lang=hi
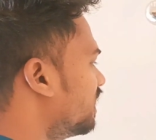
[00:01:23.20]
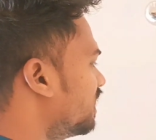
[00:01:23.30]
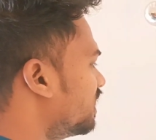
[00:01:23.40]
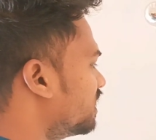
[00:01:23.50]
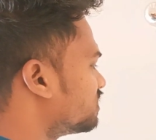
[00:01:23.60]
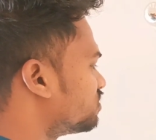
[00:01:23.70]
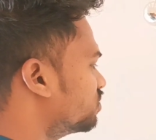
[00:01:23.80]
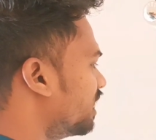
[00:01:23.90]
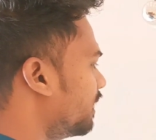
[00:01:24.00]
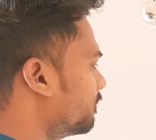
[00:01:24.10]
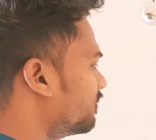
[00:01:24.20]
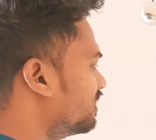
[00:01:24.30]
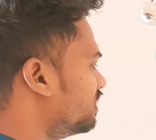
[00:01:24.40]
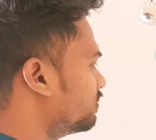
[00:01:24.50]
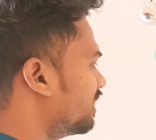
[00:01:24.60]
कि है ए रेस टू
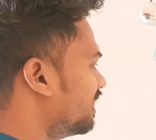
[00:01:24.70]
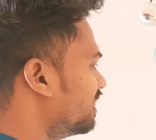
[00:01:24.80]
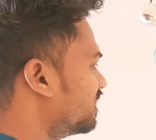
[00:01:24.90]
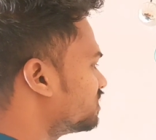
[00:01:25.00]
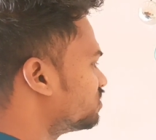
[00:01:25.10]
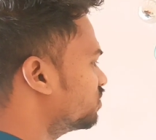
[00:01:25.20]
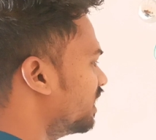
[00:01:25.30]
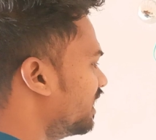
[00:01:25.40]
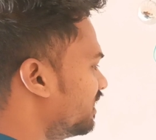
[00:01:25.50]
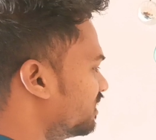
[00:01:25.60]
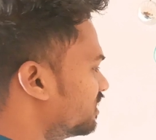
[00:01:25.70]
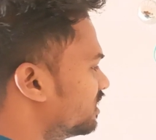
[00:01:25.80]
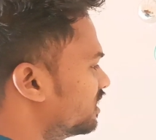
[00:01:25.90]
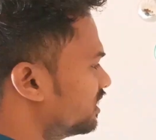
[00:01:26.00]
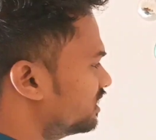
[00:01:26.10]
एम मल्टीप्लाई ए रेस टू एन
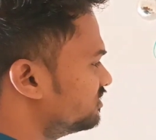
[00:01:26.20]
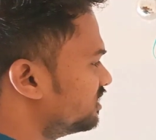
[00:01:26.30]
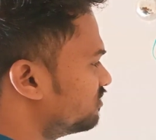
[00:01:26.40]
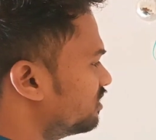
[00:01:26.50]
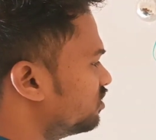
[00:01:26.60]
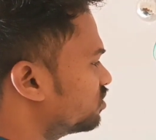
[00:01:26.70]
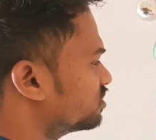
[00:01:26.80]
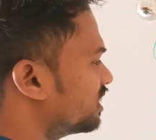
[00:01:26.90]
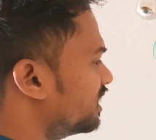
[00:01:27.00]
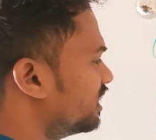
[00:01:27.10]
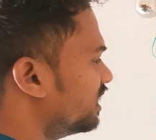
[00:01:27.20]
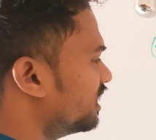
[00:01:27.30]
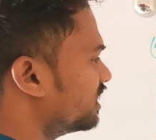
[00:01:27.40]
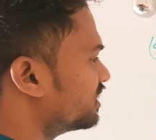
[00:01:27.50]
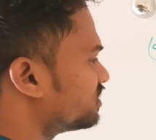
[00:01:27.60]
इज इक्वल टू होता है
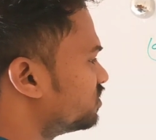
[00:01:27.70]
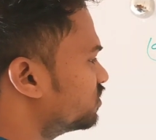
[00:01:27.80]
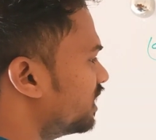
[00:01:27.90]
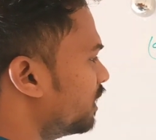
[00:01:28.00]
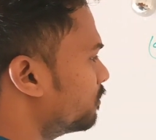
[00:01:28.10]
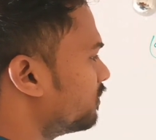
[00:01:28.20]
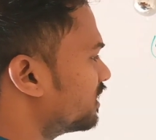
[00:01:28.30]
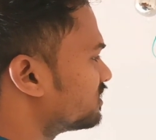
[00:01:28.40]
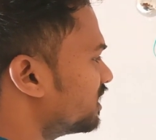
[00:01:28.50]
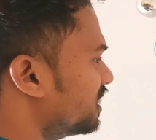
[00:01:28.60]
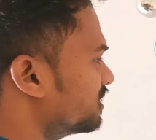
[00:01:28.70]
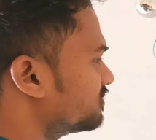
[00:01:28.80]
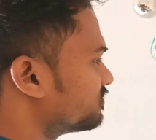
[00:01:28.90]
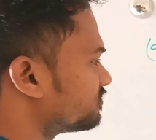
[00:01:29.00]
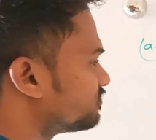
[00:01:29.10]
ए रेस टू एम प्लस
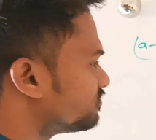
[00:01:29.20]
एन